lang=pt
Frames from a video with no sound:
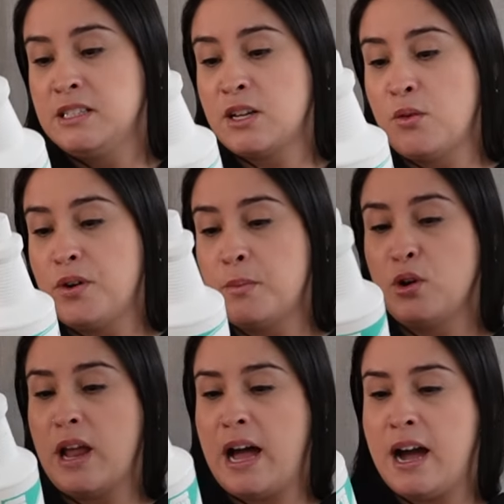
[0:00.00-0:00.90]
Então
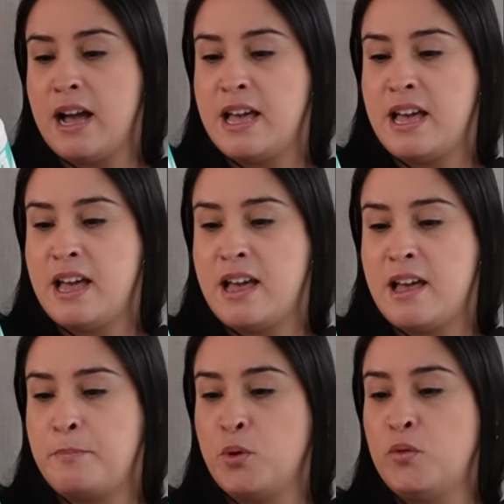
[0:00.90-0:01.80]
vamos lá.
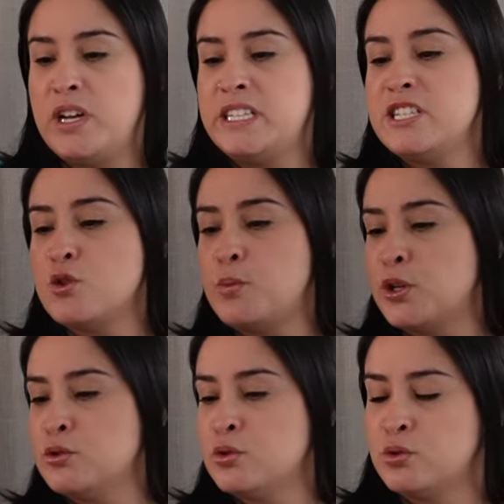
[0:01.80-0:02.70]
É, pulverize o
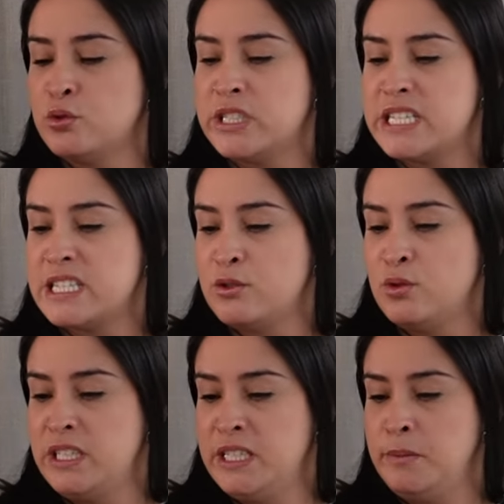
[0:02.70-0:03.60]
produto no
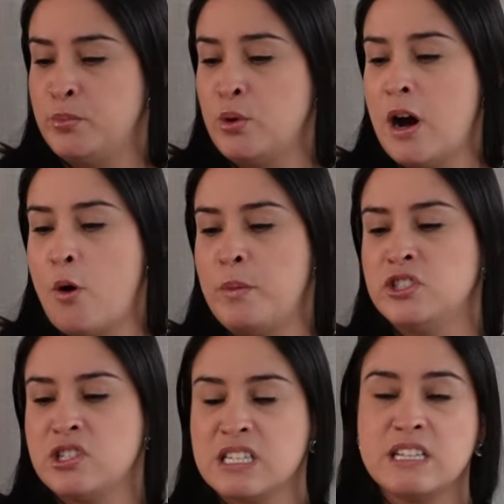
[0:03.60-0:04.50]
tecido limpo a uma
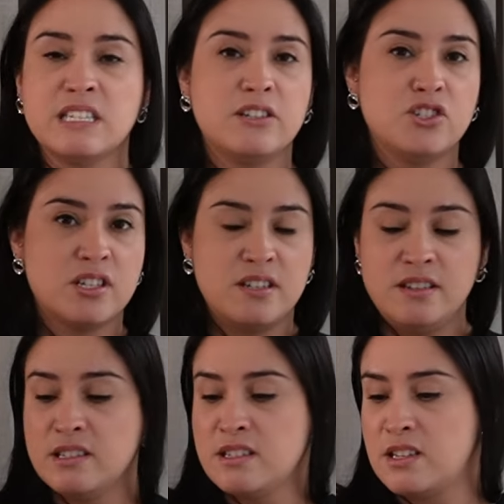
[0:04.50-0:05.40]
distância de
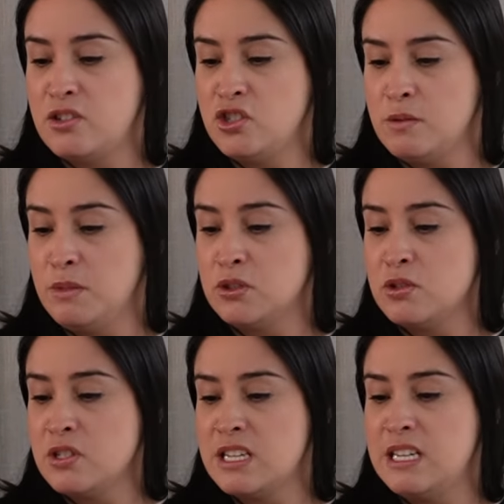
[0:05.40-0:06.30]
15
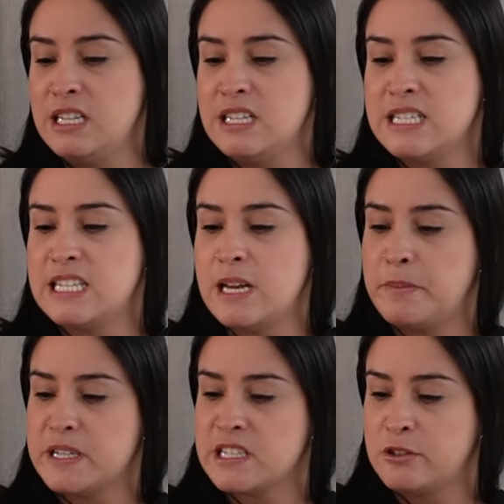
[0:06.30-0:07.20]
centímetros e inicie a
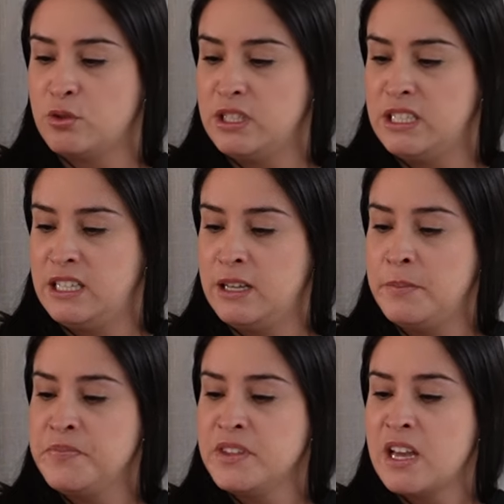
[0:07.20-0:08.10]

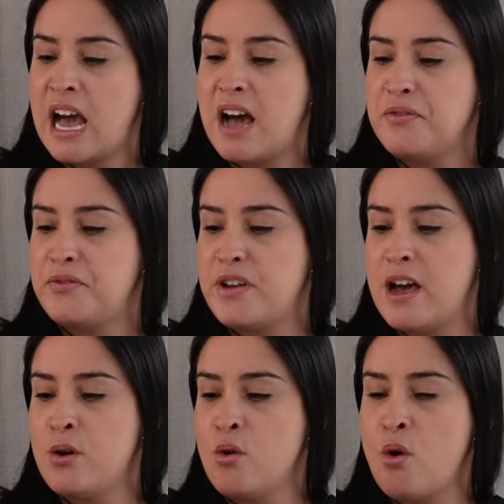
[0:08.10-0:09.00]
passadoria a
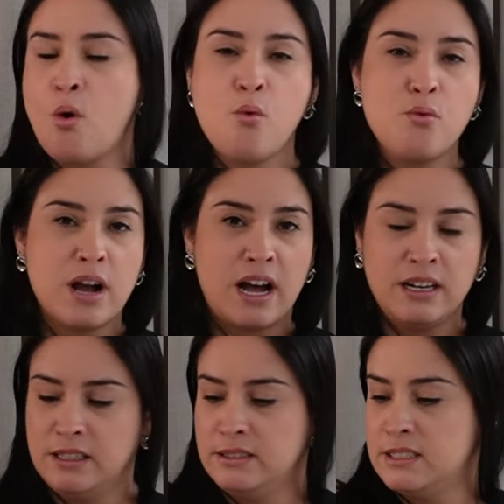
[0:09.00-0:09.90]
ferro ou
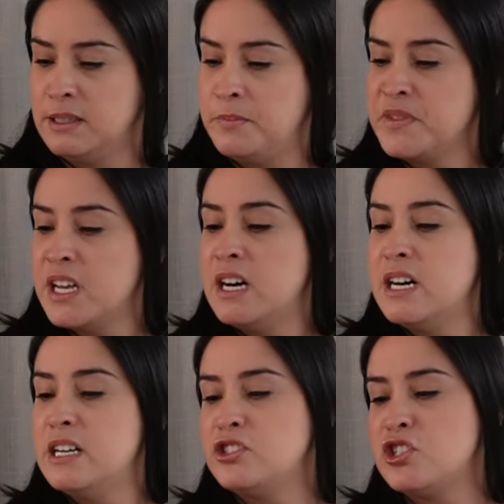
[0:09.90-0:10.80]
calandra.
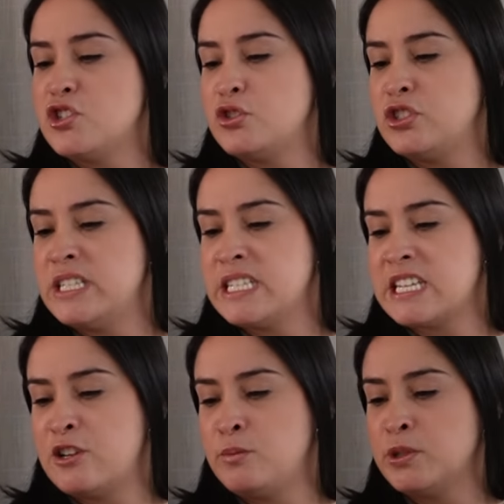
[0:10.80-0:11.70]
Antes de
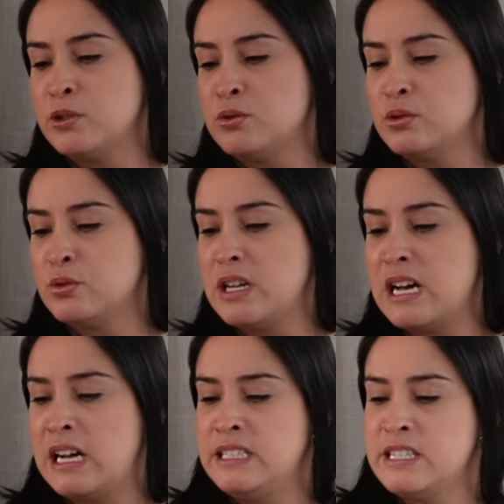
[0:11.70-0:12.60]
utilizar o produto,
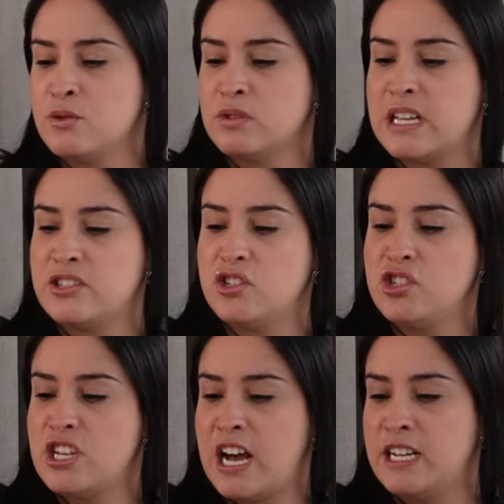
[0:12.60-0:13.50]
realize um
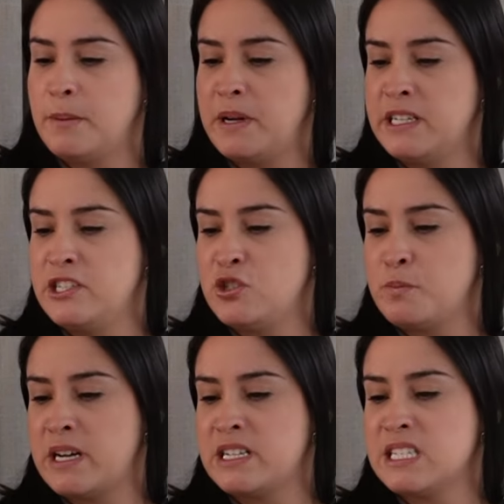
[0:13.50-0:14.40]
teste de área aparente
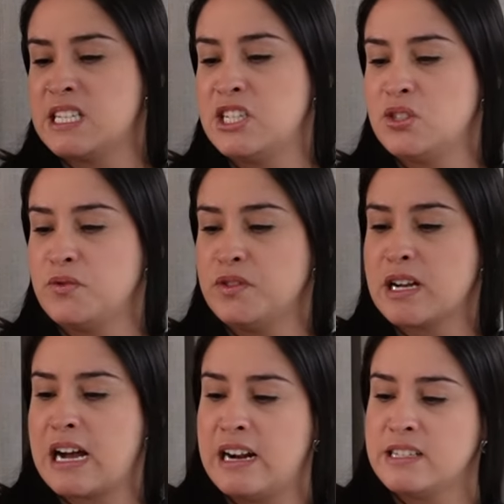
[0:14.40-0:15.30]
para
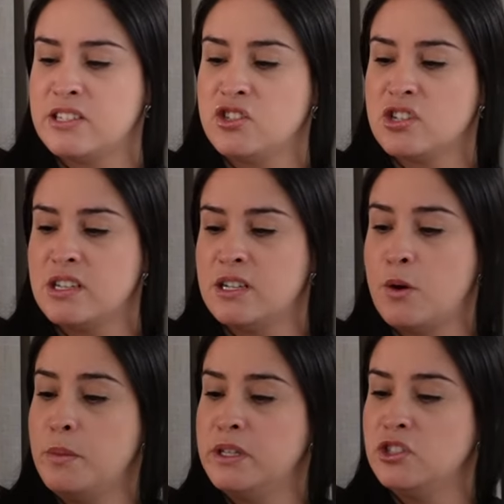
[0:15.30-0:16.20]
certificar-se de que
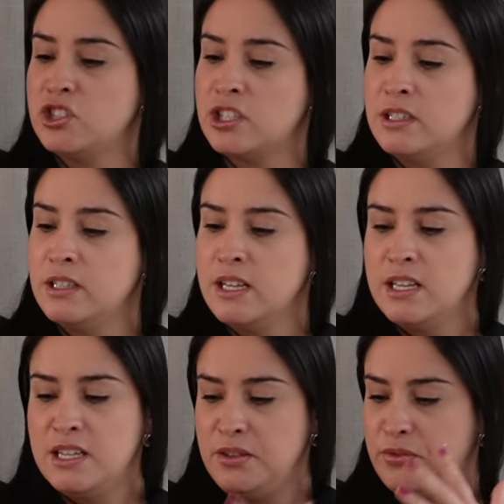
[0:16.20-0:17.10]
não mancha,
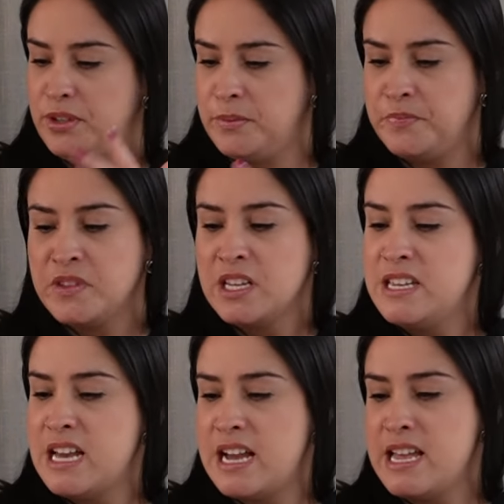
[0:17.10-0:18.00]
enfim.
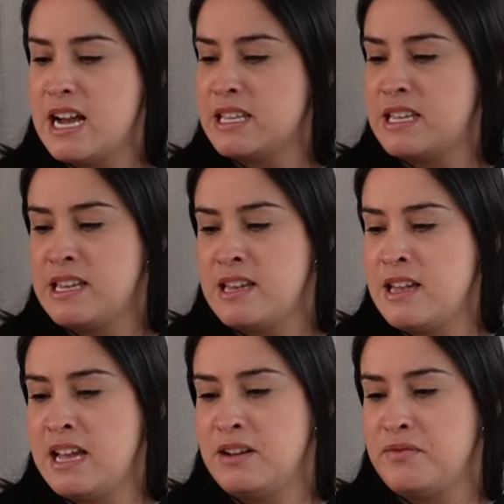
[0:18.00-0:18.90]
E aí
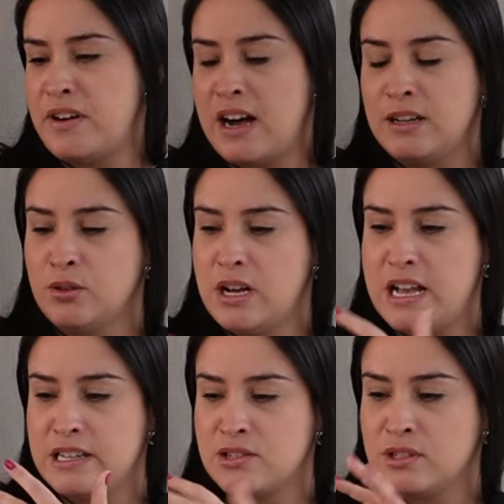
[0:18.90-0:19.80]
aqui ele fala o
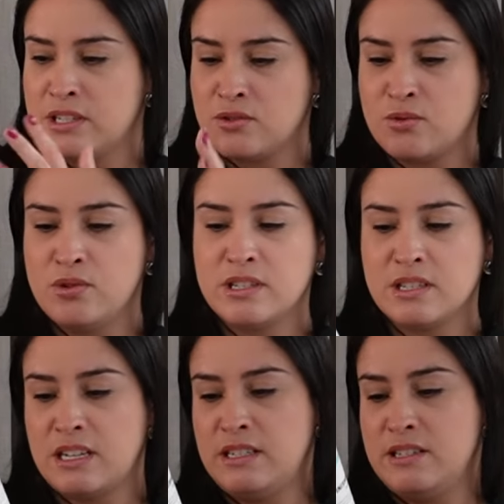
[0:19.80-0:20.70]
resto das
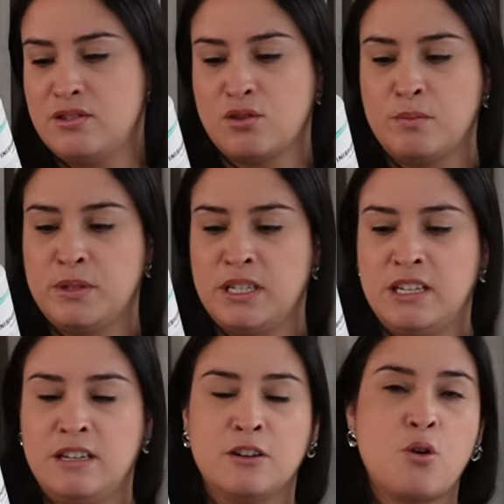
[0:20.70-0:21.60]
coisas ali
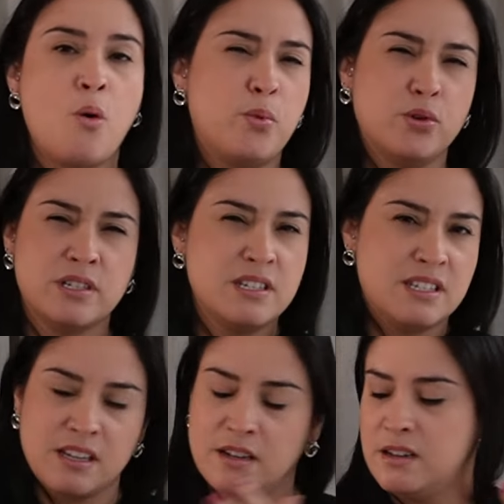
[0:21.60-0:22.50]
sobre
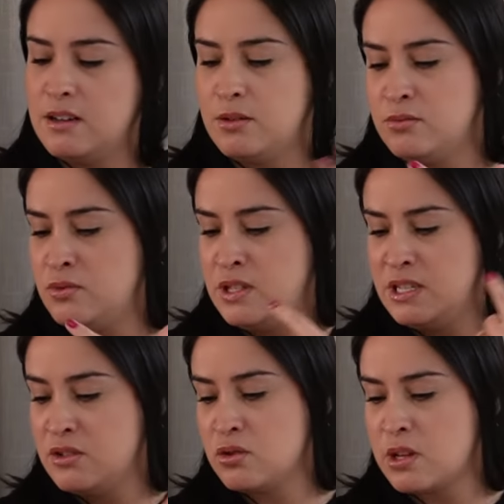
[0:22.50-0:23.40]
composição,
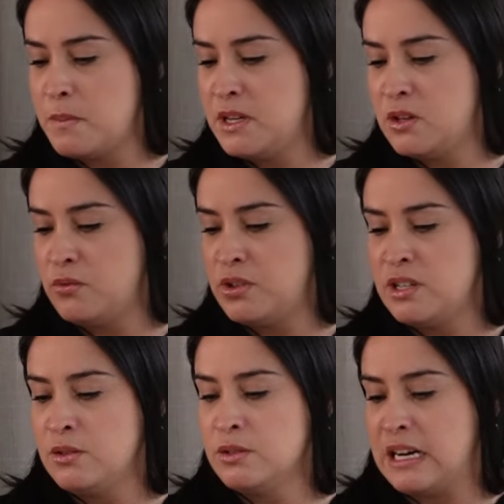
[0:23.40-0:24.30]
e isso também não
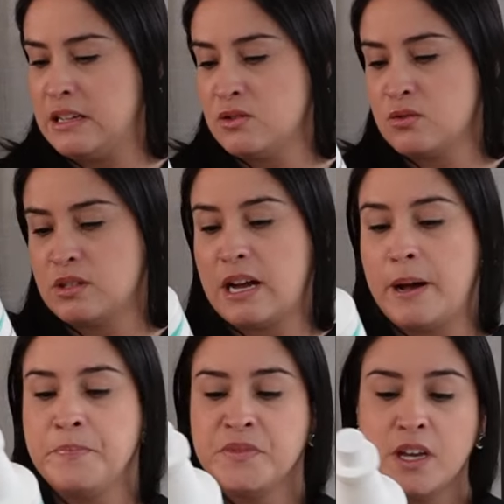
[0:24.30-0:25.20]
vem ao caso, tá?